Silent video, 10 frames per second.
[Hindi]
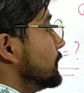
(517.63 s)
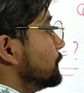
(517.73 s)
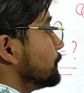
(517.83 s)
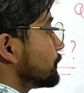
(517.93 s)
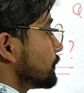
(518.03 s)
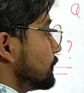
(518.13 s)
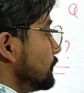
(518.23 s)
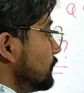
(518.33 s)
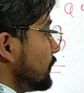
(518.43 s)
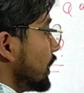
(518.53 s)
था
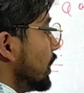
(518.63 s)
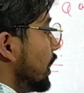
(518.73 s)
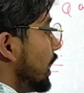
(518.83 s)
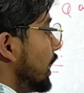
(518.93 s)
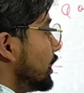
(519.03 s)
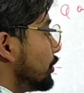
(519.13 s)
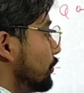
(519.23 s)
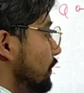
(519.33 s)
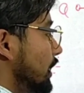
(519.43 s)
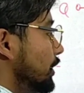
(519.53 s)
आर
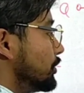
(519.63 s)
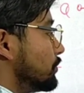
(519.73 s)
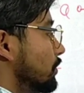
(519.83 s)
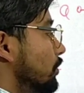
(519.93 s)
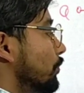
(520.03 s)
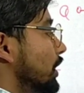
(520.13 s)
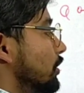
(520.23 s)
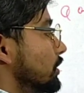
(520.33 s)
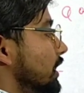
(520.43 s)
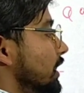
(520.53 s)
इक्वेलेंट इज इक्वल टू
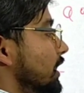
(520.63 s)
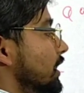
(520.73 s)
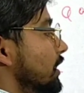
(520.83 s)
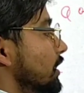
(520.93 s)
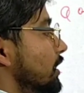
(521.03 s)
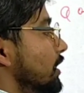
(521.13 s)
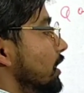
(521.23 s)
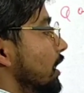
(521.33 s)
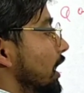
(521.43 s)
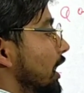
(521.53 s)
क्या होता है
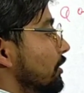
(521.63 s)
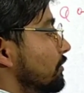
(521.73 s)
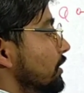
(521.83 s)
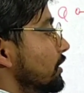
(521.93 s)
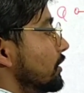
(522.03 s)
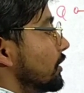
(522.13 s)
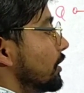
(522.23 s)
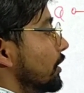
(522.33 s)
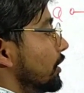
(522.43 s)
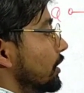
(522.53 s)
आर वन
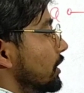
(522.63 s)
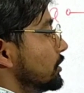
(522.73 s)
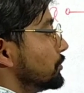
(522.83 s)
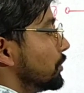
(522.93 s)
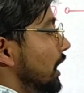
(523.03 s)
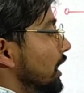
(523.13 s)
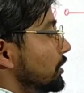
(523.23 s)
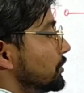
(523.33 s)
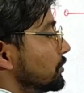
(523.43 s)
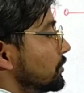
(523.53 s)
इंटू
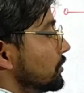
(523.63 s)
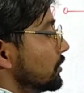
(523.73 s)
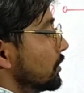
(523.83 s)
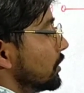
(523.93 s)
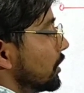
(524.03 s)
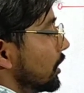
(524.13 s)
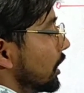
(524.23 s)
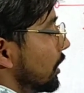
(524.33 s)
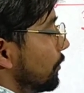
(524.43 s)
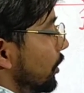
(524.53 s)
आर टू
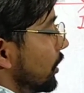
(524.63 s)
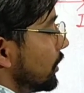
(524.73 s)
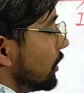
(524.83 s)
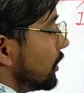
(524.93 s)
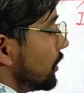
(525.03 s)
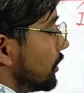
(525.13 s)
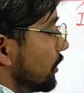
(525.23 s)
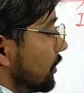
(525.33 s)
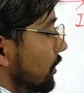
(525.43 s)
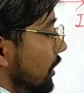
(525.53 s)
अपॉन
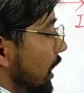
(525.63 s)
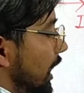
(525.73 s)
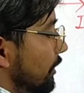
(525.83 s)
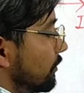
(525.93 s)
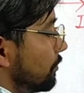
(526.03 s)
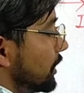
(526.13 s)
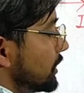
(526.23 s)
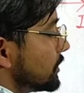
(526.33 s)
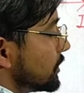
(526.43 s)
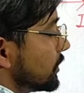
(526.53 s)
आर वन
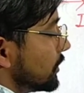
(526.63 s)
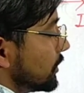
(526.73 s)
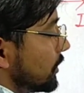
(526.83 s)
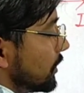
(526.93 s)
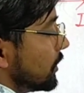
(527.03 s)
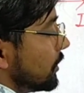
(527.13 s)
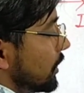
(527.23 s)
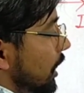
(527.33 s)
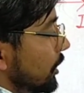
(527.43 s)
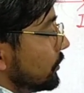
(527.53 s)
प्लस
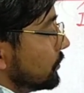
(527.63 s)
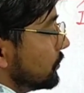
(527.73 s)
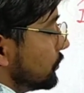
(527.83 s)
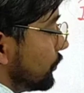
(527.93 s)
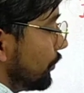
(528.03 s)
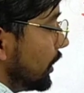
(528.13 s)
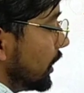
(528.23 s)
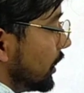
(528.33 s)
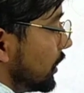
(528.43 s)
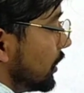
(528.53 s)
आर टू
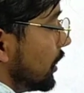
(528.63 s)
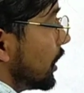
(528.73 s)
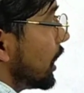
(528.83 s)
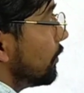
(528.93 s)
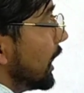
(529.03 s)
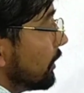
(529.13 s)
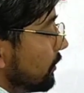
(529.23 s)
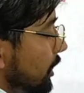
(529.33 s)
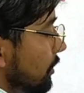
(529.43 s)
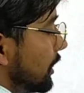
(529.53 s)
ठीक है ना अब आर
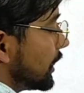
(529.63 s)
वन का